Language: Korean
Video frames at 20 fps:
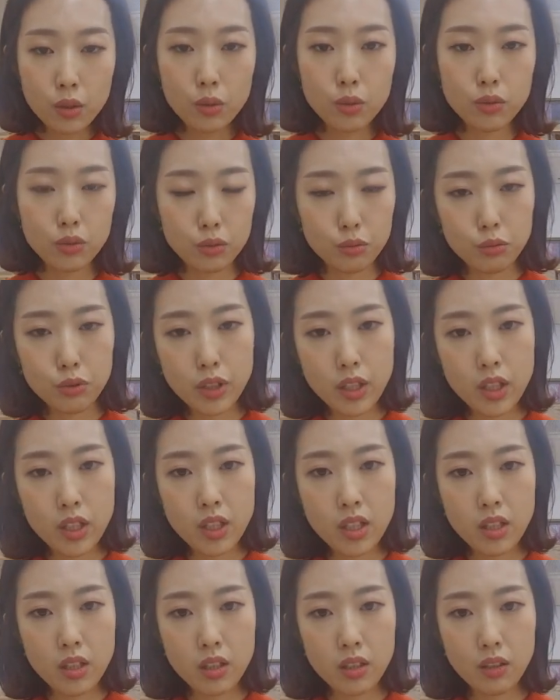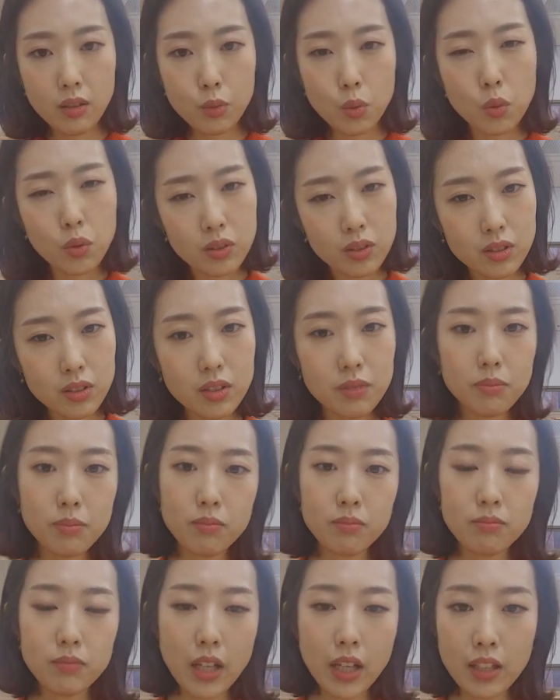또 우리
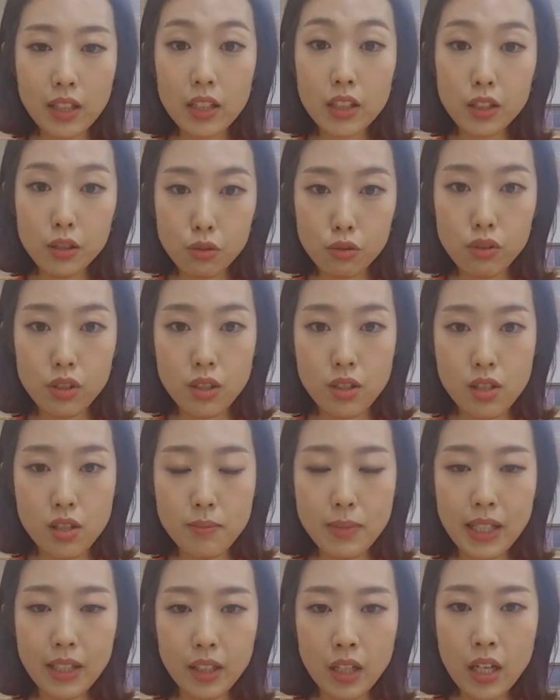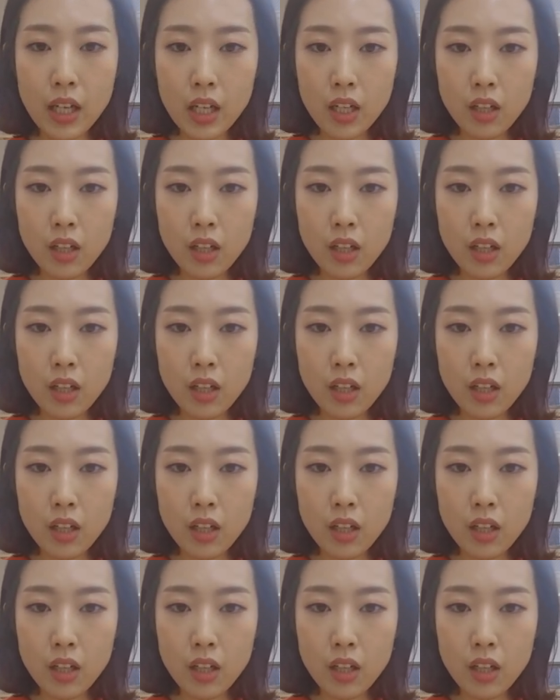조금 헷갈릴 수 있지만